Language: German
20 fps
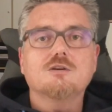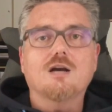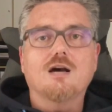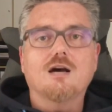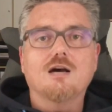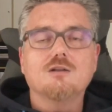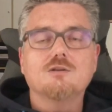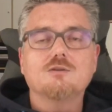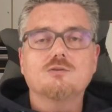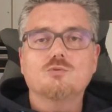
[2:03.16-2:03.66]

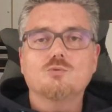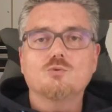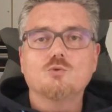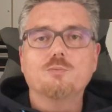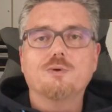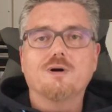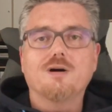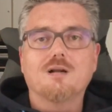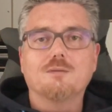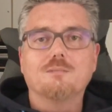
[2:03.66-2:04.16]
alles
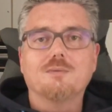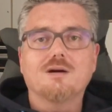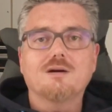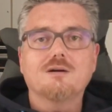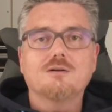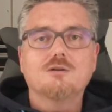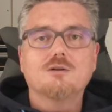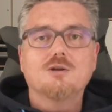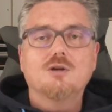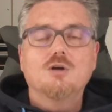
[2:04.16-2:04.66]
überall
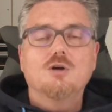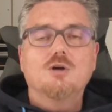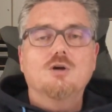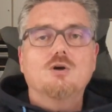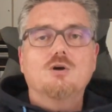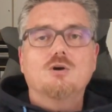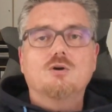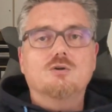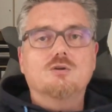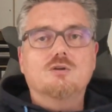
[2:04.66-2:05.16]
machen
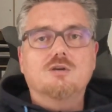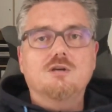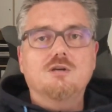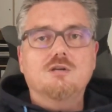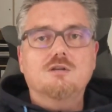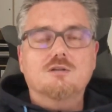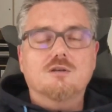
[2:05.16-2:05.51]
und kriege